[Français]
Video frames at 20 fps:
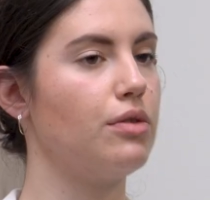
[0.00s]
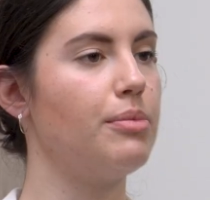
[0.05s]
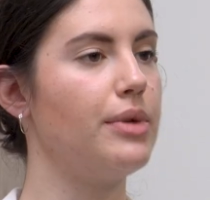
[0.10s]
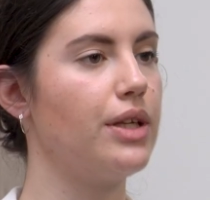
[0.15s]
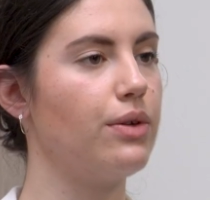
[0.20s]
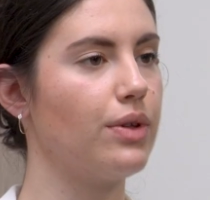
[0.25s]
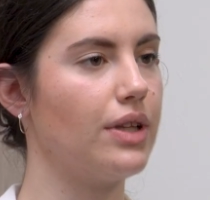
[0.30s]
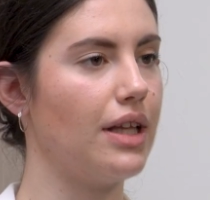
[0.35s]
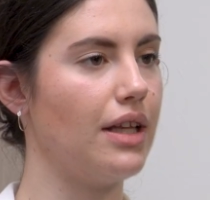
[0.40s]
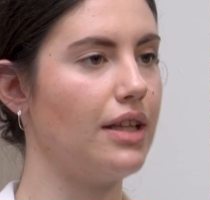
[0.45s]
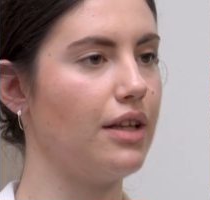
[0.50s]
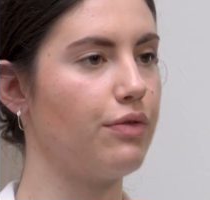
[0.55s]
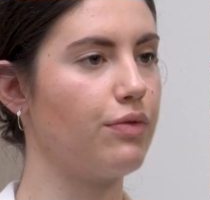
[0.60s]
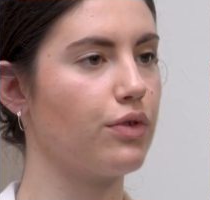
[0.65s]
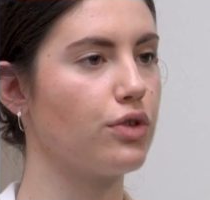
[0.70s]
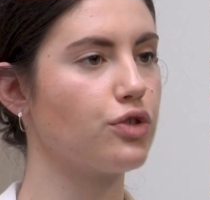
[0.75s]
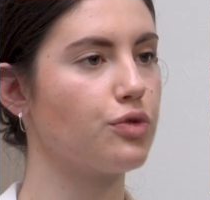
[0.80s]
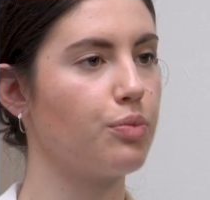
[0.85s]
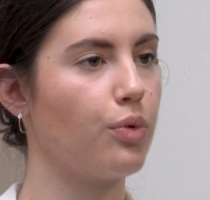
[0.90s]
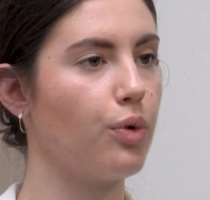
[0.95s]
le milieu de la
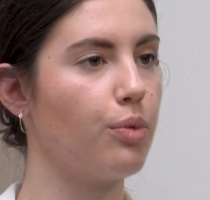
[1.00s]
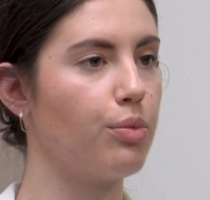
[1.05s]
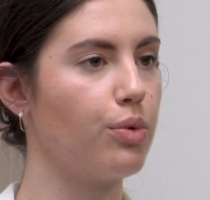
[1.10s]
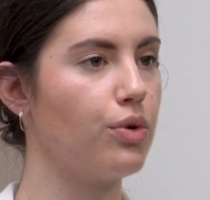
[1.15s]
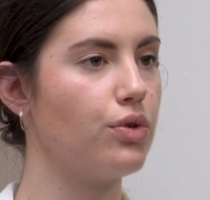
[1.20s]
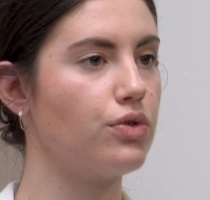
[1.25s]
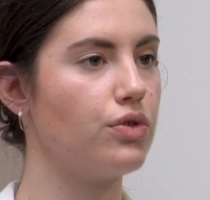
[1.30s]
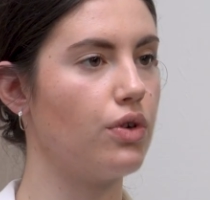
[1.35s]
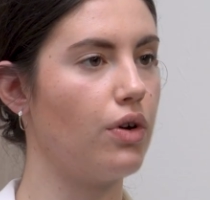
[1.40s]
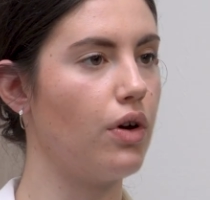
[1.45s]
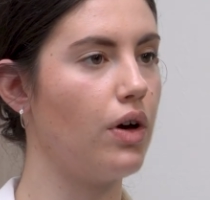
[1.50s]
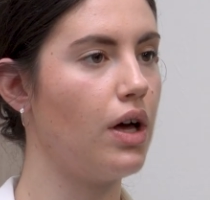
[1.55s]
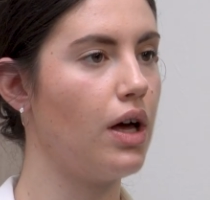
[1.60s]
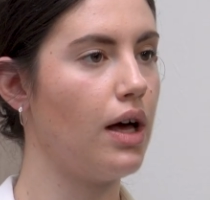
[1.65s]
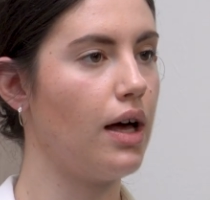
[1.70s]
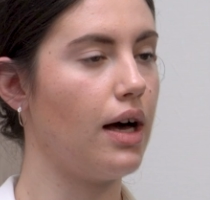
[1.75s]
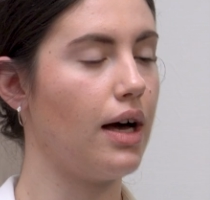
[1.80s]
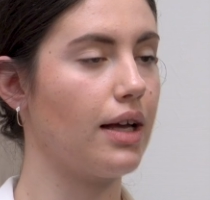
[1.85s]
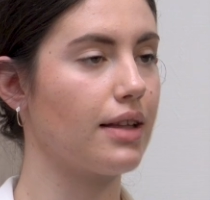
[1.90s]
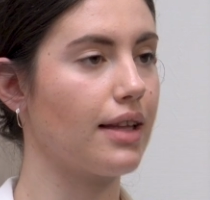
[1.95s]
défense propose
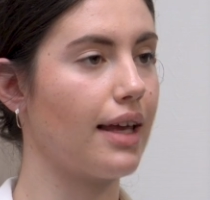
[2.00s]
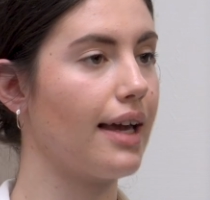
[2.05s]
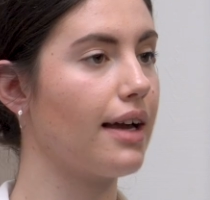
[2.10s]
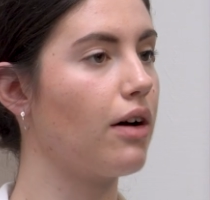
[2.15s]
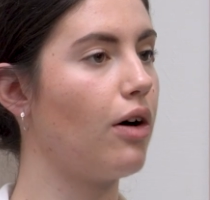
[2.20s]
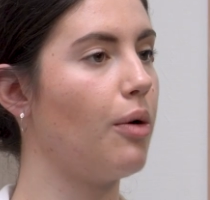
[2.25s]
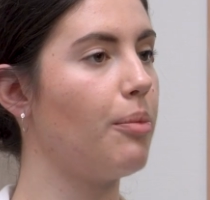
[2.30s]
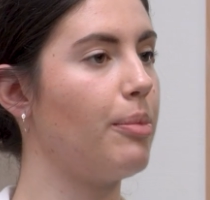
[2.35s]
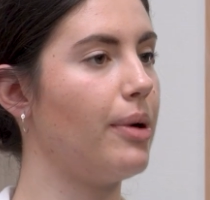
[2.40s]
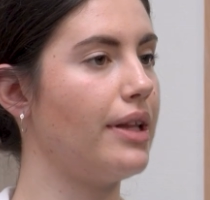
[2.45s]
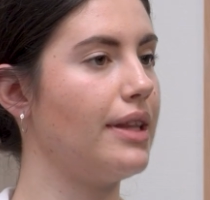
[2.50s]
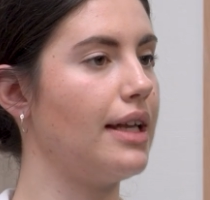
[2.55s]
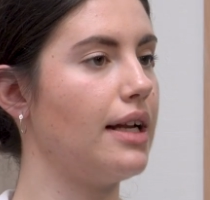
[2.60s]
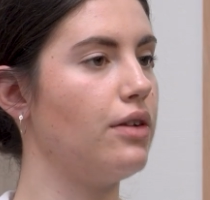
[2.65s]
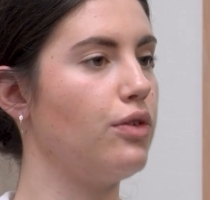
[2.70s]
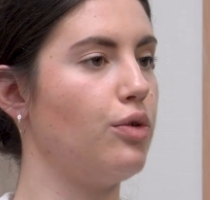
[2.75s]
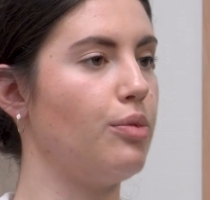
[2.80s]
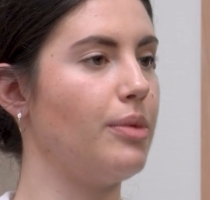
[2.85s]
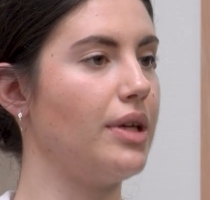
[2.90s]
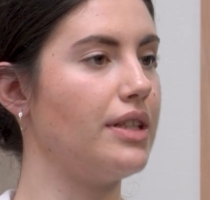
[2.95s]
un très grand
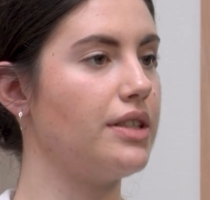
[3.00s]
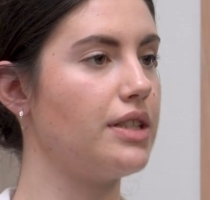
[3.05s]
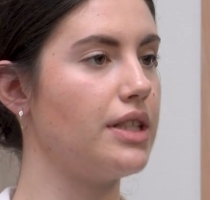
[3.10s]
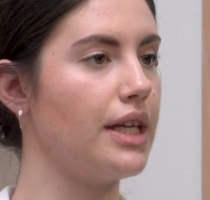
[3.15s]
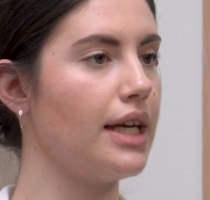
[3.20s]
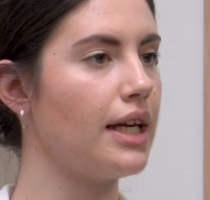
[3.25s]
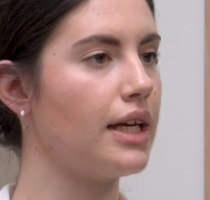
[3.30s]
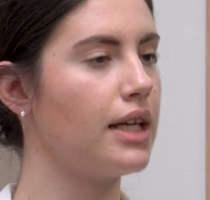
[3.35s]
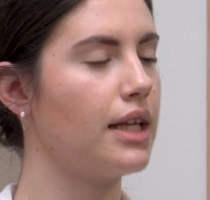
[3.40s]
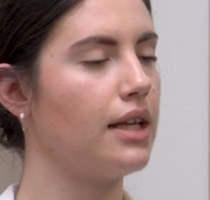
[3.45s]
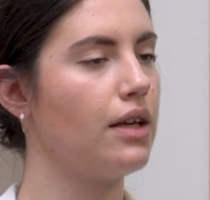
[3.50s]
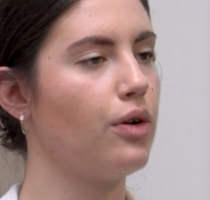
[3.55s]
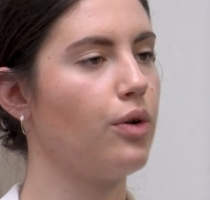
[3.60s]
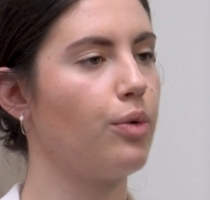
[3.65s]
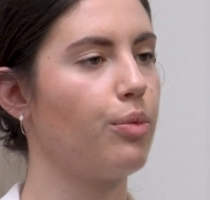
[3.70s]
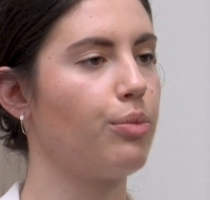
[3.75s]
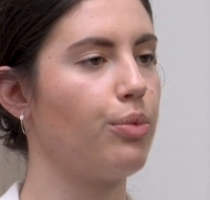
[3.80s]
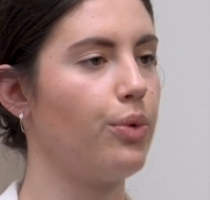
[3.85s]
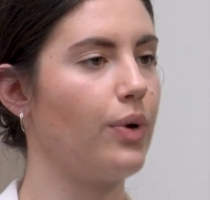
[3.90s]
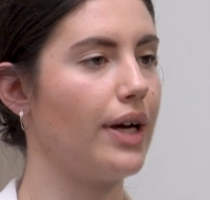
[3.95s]
panel de métiers.
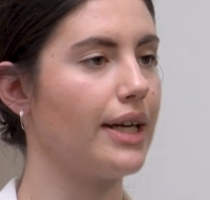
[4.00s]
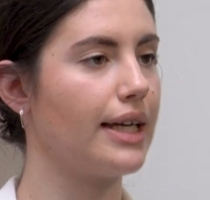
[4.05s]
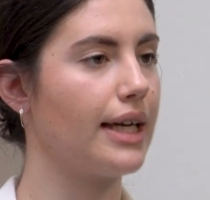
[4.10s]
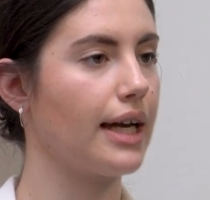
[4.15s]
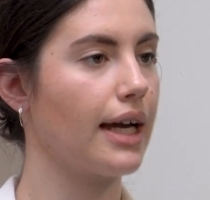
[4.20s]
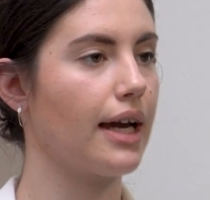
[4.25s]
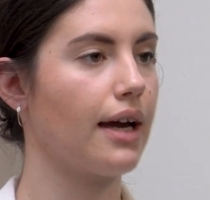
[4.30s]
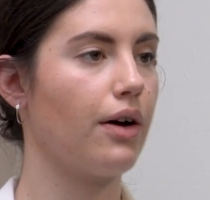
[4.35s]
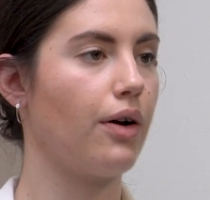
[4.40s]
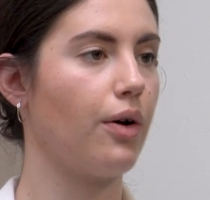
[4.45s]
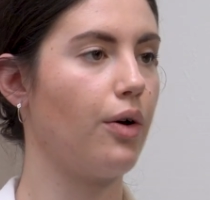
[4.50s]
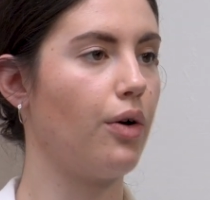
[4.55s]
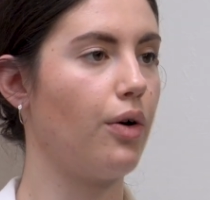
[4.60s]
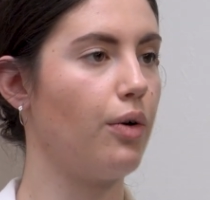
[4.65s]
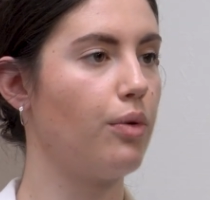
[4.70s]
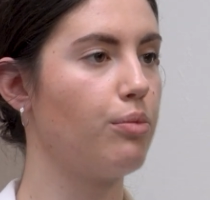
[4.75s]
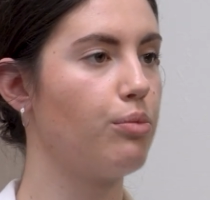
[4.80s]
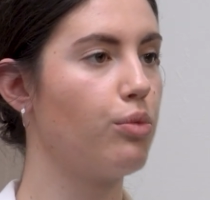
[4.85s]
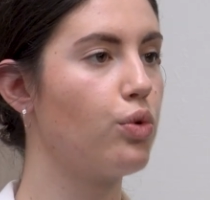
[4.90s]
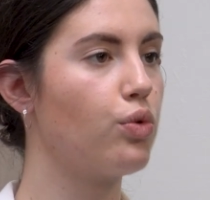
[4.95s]
On peut acquérir
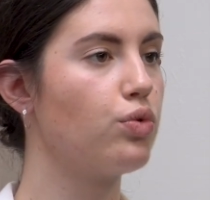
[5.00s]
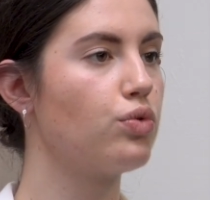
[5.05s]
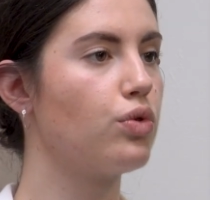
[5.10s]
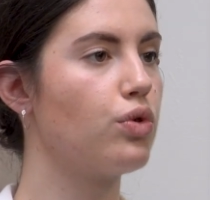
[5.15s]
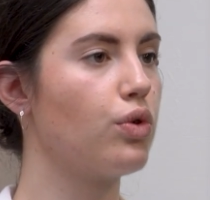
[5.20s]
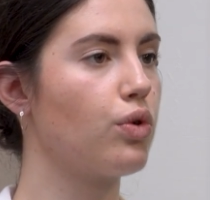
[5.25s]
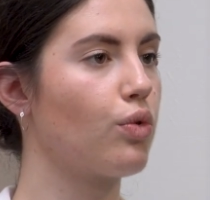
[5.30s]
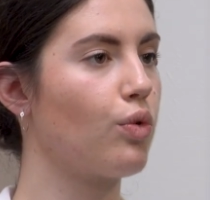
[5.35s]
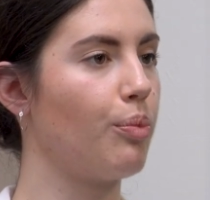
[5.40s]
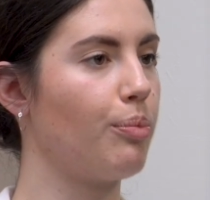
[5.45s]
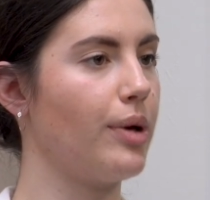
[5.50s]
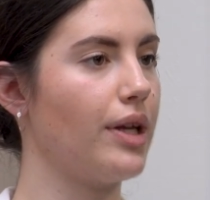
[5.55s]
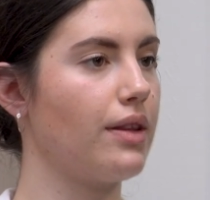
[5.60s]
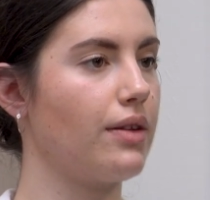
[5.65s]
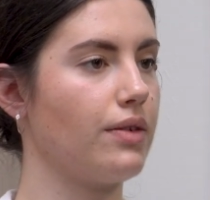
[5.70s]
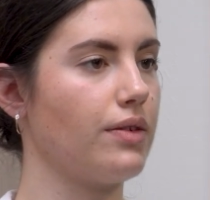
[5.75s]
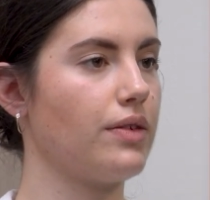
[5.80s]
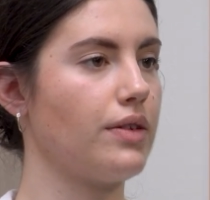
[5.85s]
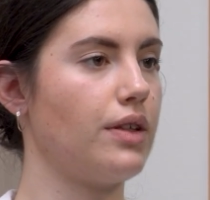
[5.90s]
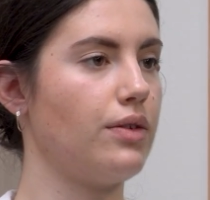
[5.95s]
beaucoup de
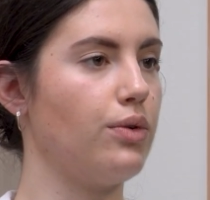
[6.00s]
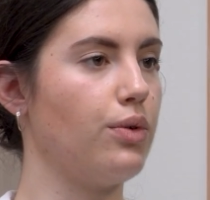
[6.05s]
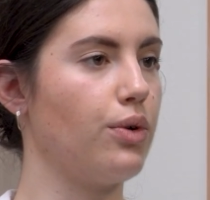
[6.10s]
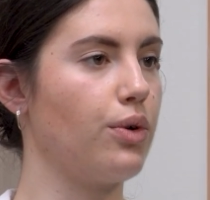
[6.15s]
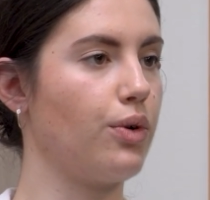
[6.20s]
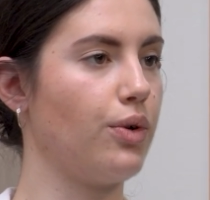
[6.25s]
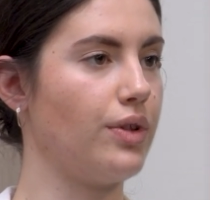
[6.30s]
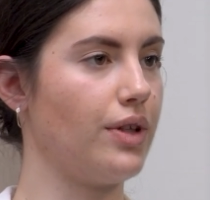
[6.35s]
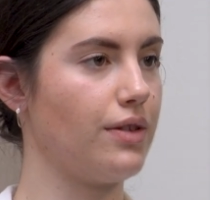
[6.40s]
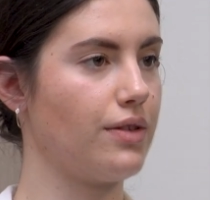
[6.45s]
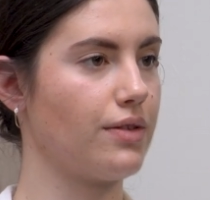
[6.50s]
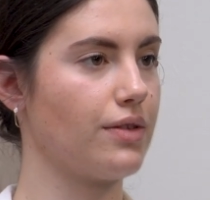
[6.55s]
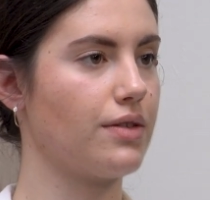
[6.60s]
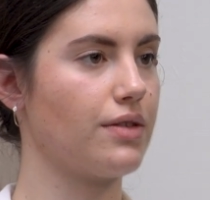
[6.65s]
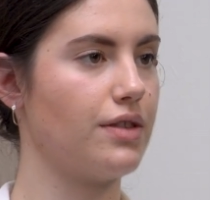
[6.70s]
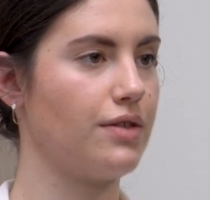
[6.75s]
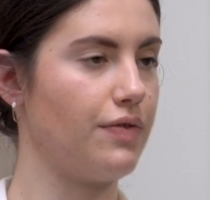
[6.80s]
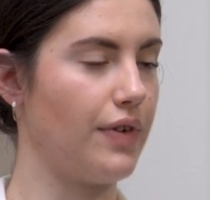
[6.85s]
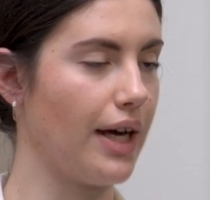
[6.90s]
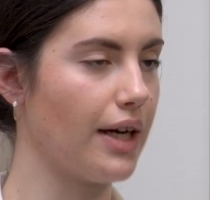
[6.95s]
compétences et de connaissances
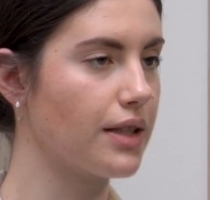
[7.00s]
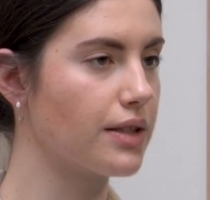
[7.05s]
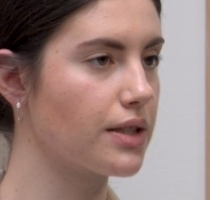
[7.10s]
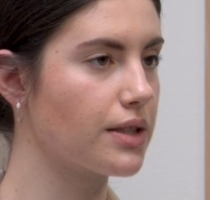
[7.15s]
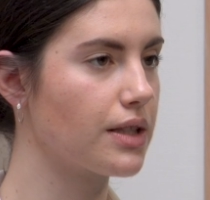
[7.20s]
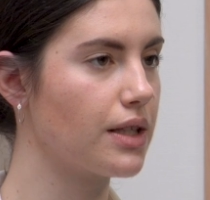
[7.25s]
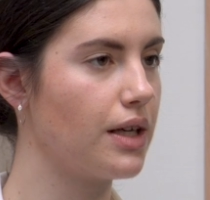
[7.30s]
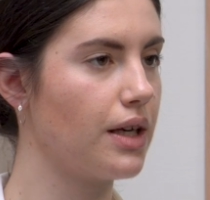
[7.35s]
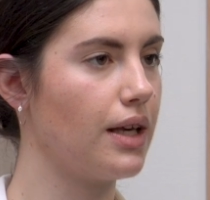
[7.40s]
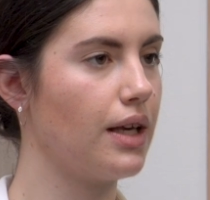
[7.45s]
diverses.